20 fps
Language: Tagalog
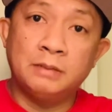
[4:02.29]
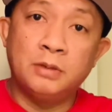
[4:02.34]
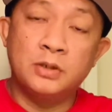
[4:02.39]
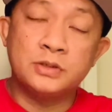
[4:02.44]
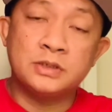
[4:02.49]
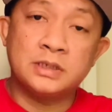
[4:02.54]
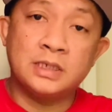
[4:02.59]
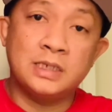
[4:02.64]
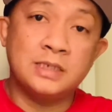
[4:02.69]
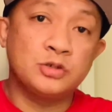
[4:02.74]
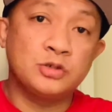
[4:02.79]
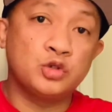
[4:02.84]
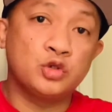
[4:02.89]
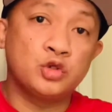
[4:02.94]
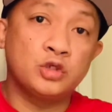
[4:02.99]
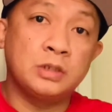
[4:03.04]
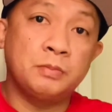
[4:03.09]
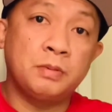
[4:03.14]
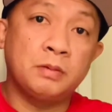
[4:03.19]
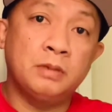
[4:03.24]
about sa
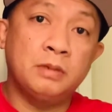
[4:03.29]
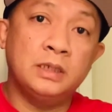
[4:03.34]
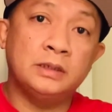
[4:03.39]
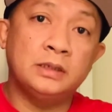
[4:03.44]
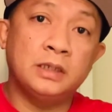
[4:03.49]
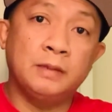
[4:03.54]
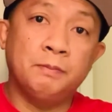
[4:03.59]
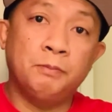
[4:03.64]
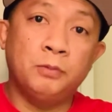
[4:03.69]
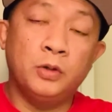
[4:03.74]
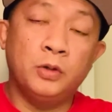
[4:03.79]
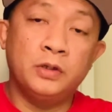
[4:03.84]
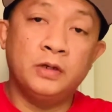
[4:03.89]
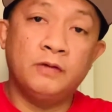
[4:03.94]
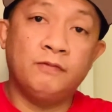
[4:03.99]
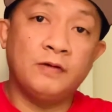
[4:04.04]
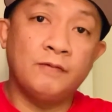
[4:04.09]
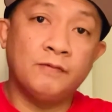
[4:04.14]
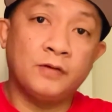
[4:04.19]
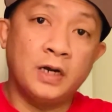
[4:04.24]
susunod na pagbalik ng
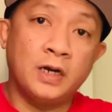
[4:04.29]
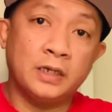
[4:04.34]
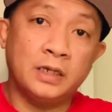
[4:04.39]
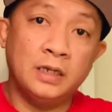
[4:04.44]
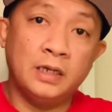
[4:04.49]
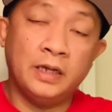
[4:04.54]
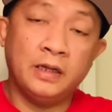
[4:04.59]
employer from Cargill